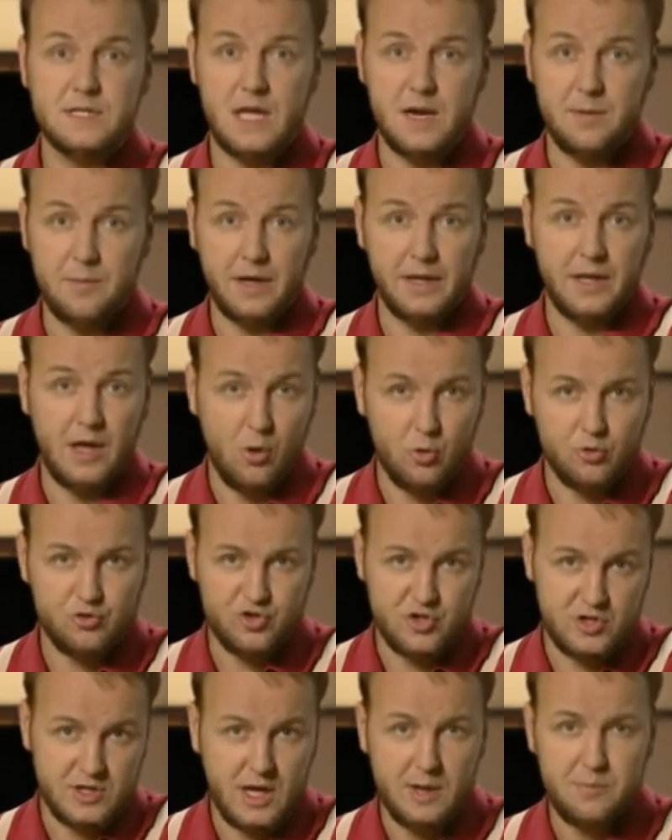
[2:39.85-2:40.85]
кармана
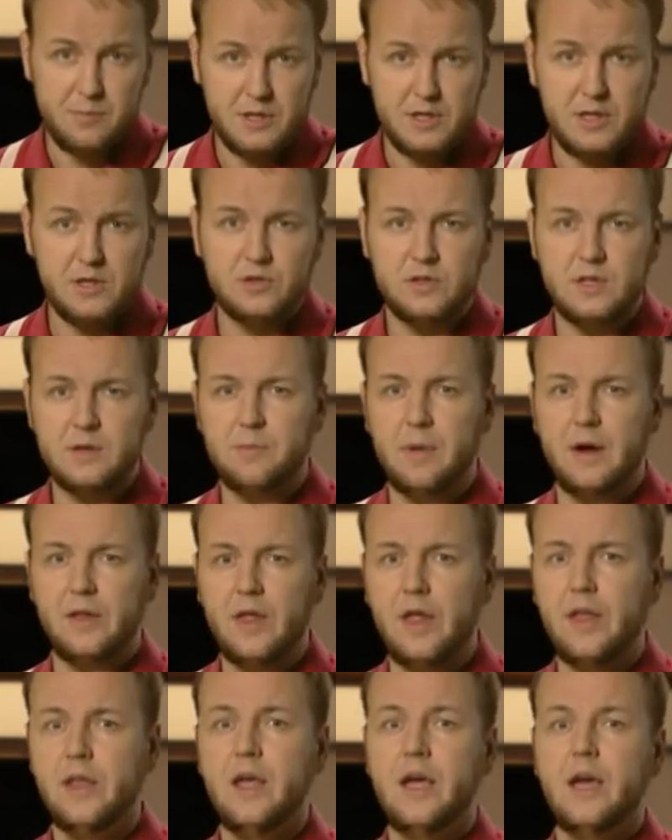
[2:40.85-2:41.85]
очень аппетитный
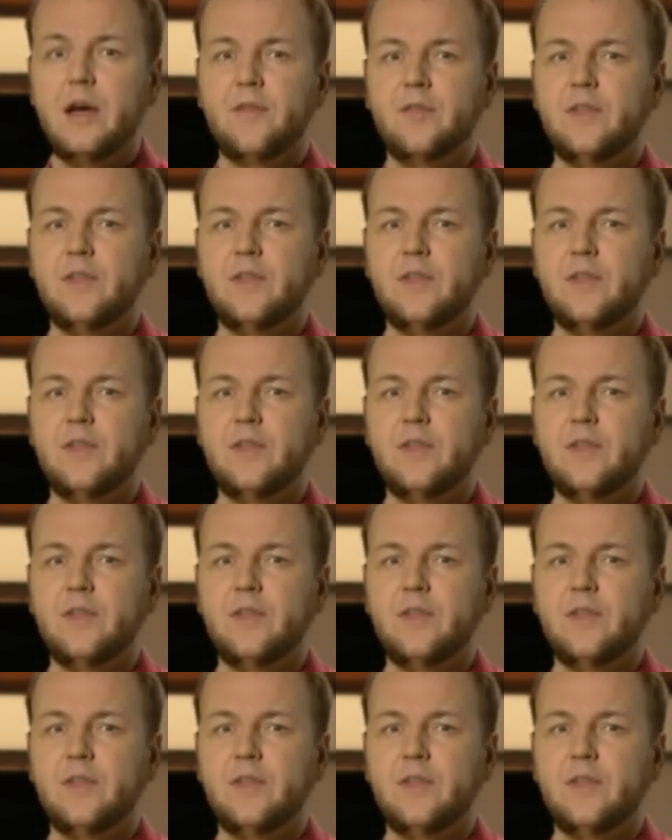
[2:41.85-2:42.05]
банан,